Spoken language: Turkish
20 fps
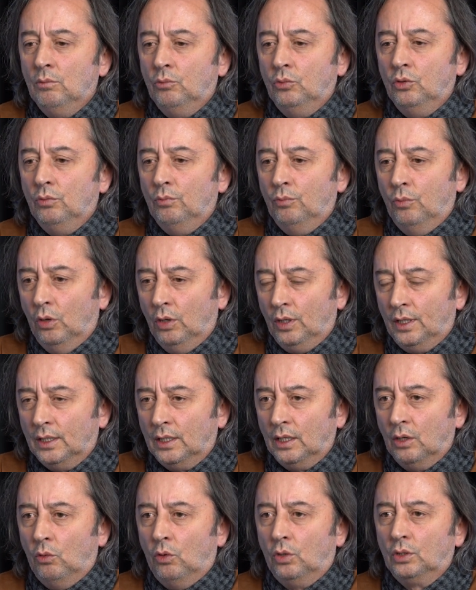Bunun
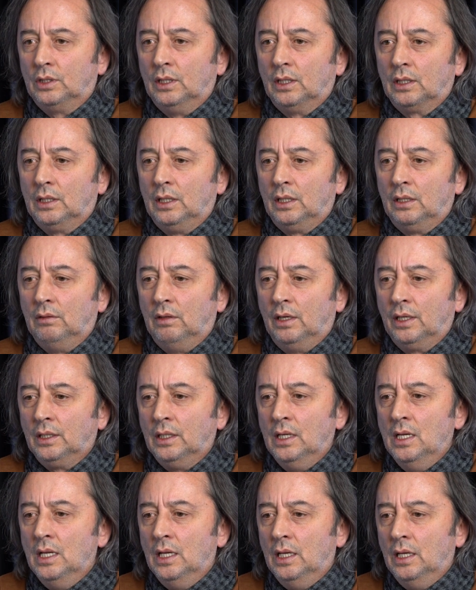bölgede ortakları var.
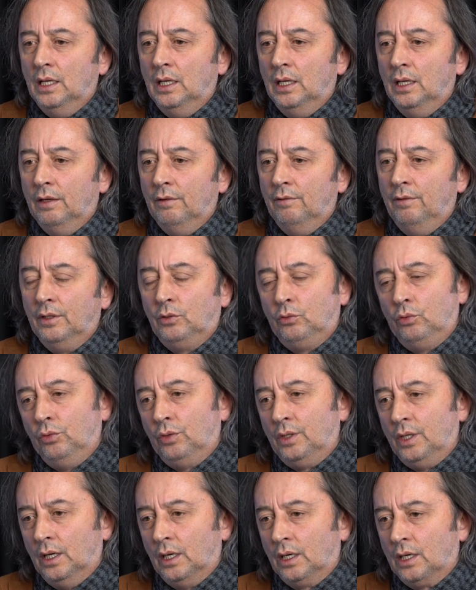E, ve
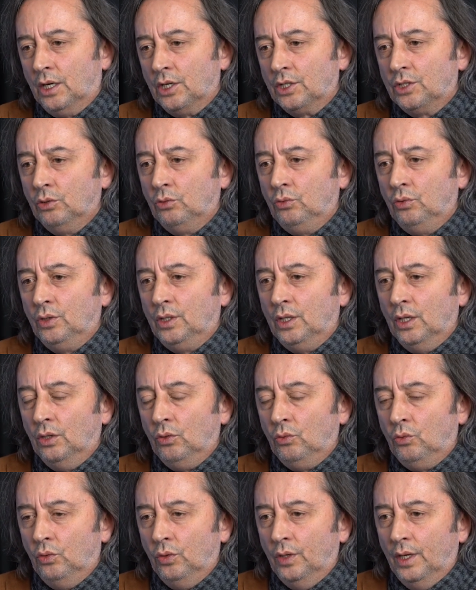Türkiye'ye karşı,
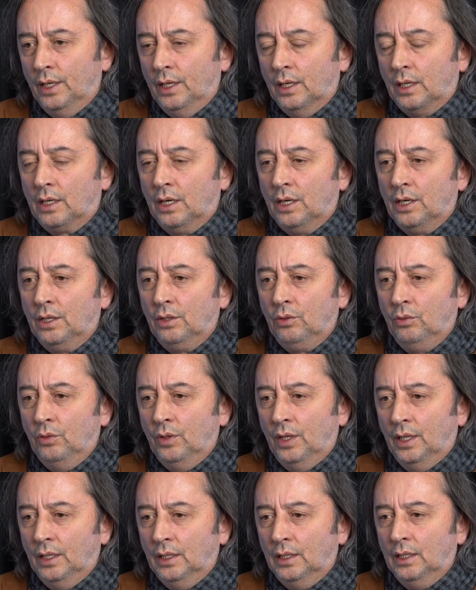Türkiye'nin güneyine
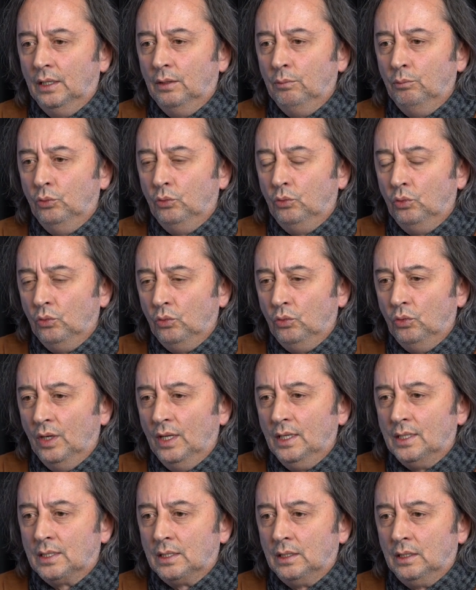güneyinde bütün
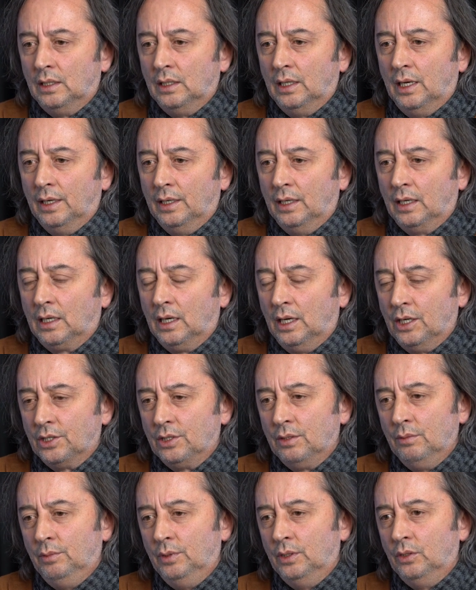güney sınırlarına
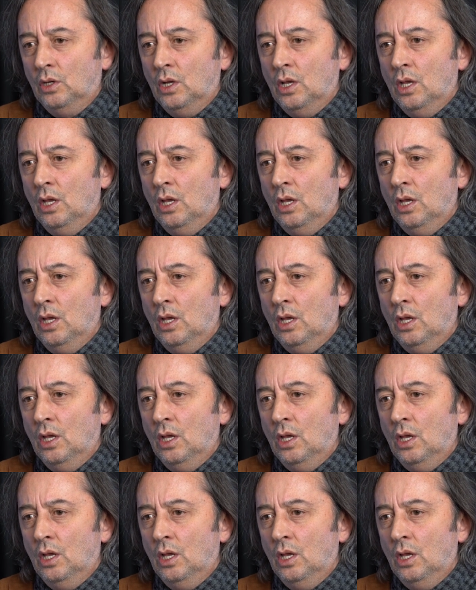karşı bir